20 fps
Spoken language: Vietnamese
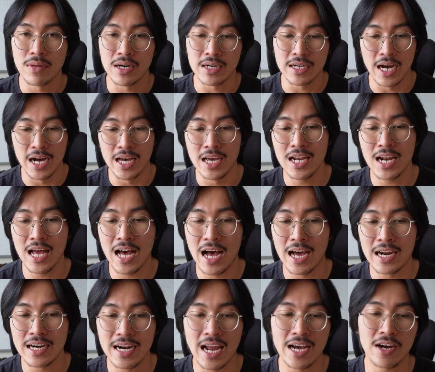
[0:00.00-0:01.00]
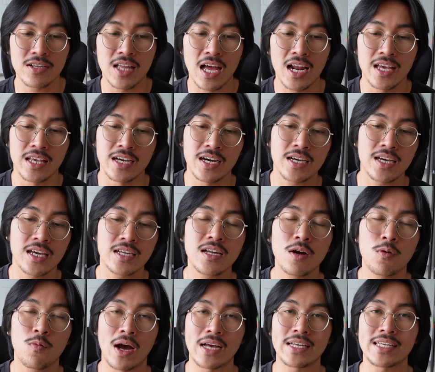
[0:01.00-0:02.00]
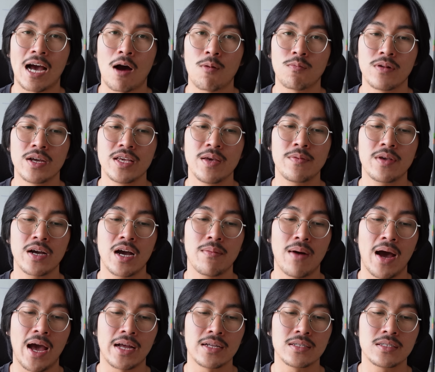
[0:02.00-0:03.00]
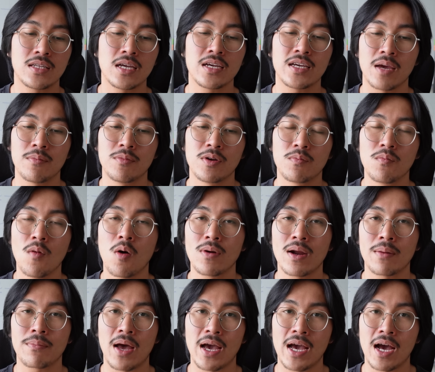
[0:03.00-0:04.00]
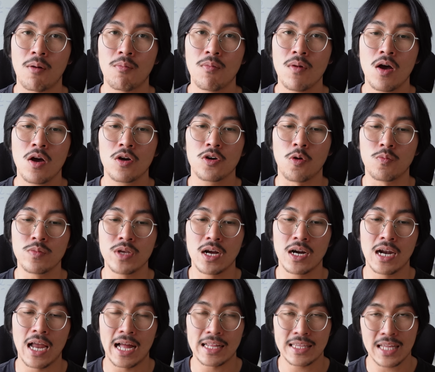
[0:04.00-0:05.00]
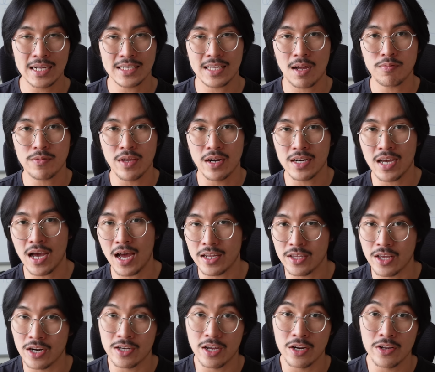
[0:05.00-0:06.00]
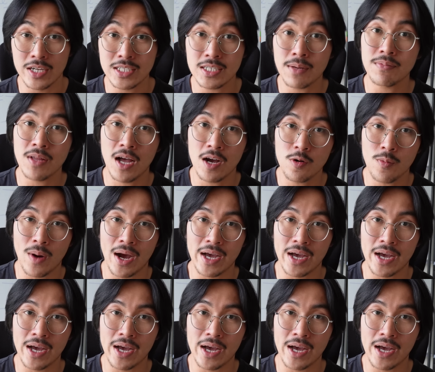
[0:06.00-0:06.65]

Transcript: Mình nghĩ là đây có thể là những cái kiến thức quan trọng để giúp cho các bạn tiết kiệm được 4 năm đại học cũng như là tăng tốc trên cái hành trình kinh doanh sắp tới của